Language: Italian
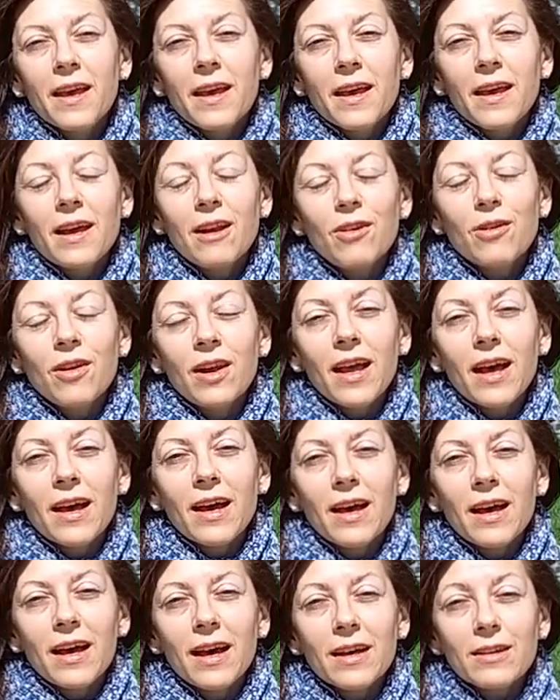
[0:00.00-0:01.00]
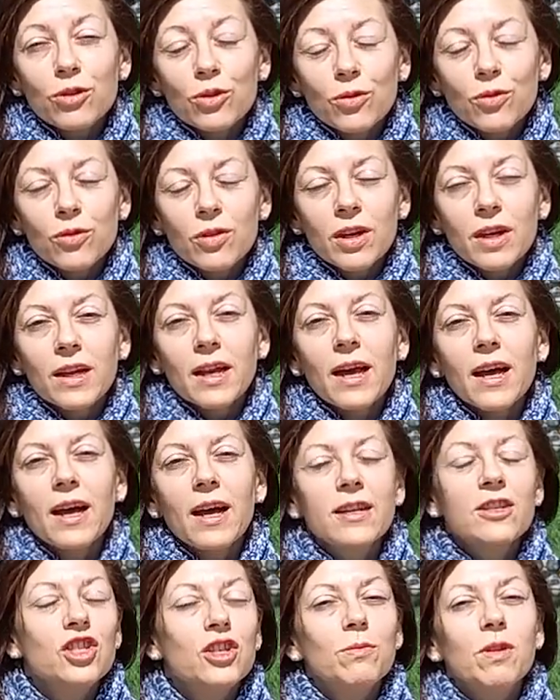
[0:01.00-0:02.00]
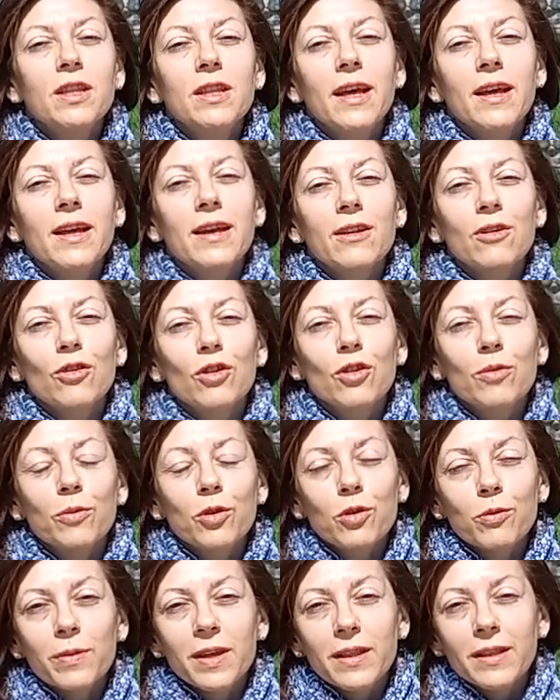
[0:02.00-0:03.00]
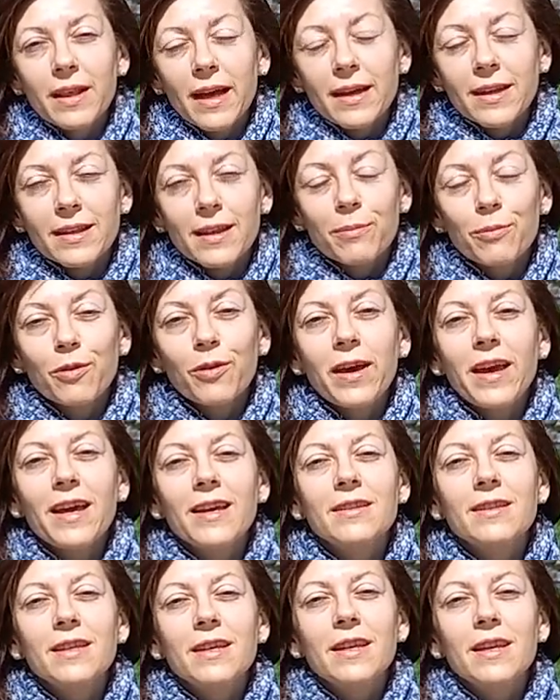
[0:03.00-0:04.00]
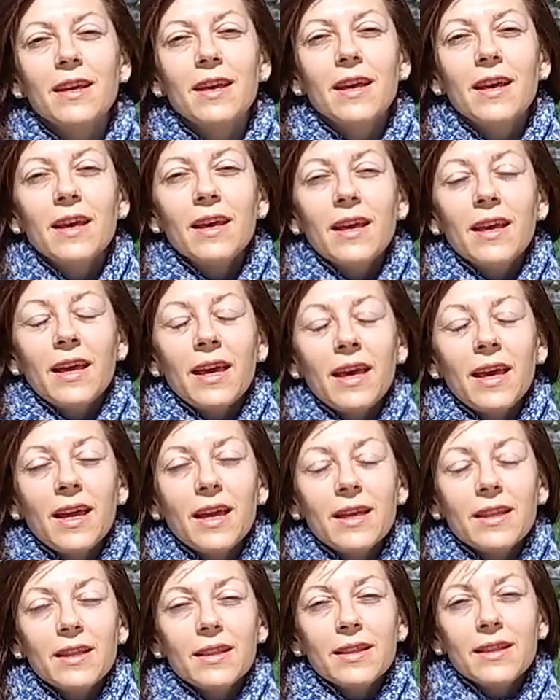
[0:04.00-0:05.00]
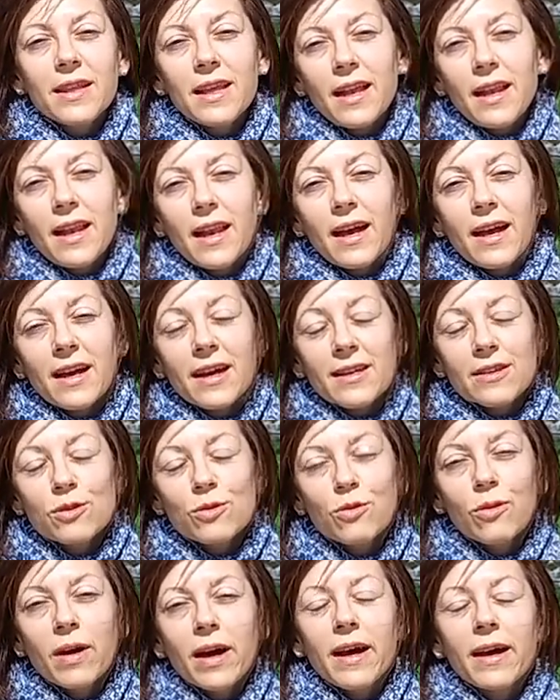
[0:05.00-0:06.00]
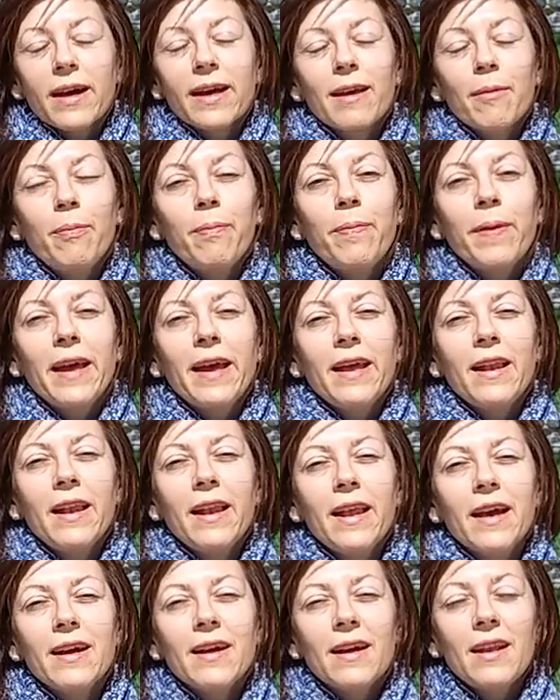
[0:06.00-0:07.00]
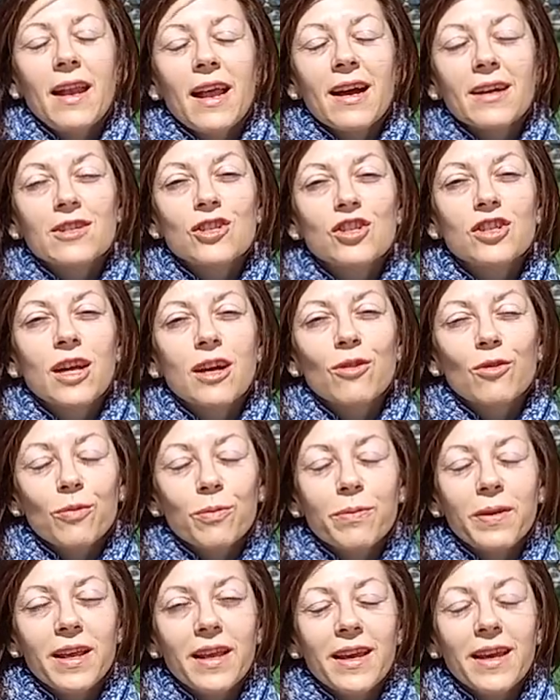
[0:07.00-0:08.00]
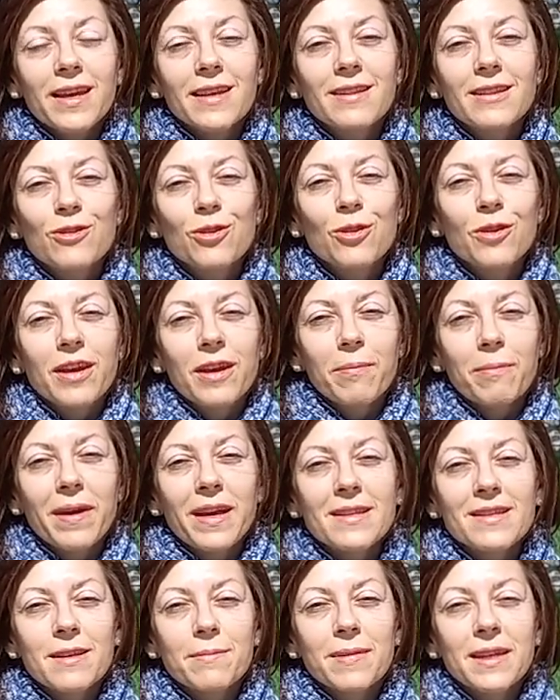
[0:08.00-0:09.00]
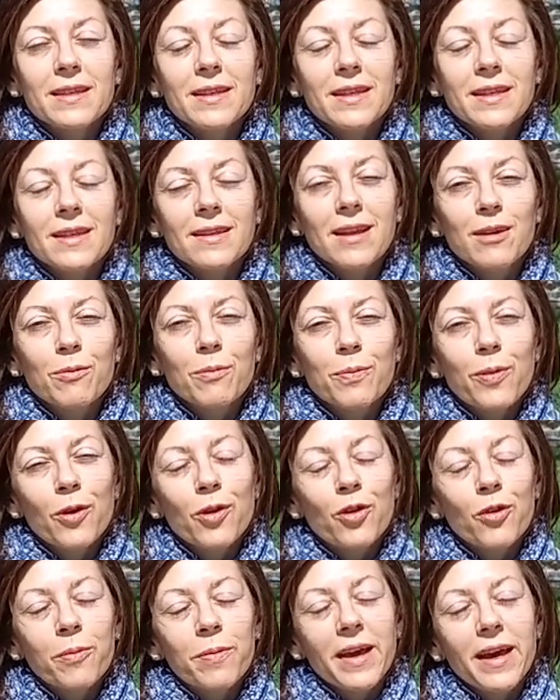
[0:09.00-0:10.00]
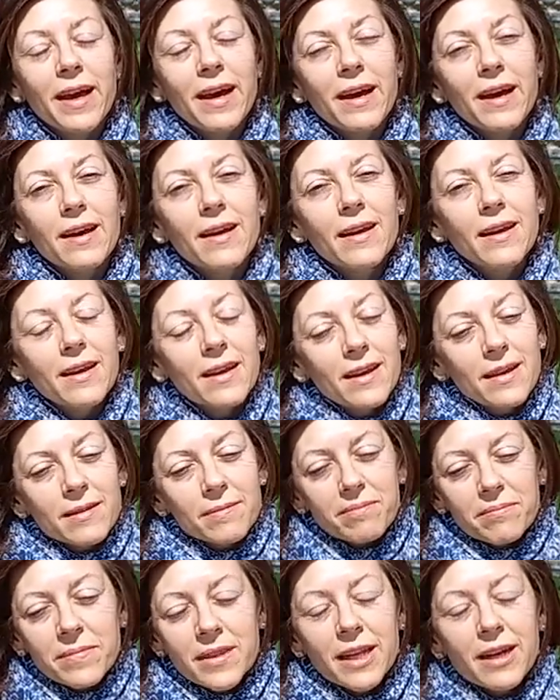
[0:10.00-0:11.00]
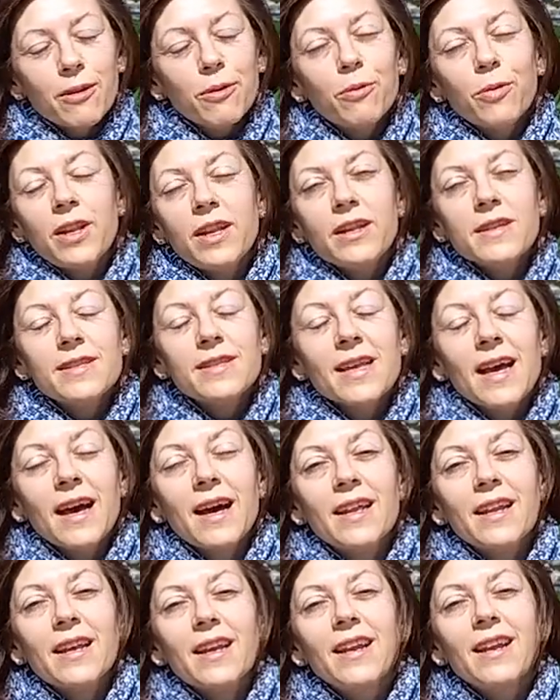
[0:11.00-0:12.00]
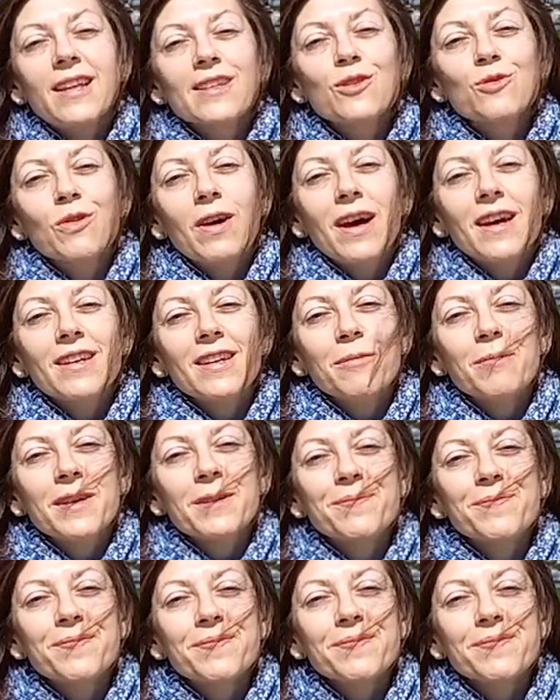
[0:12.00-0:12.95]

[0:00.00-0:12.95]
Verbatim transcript: E allora torna al cimitero monumentale dei poeti e nella sua cappella lascia un biglietto e mezza matita, un po' come ha tranquillizzare la sua anima.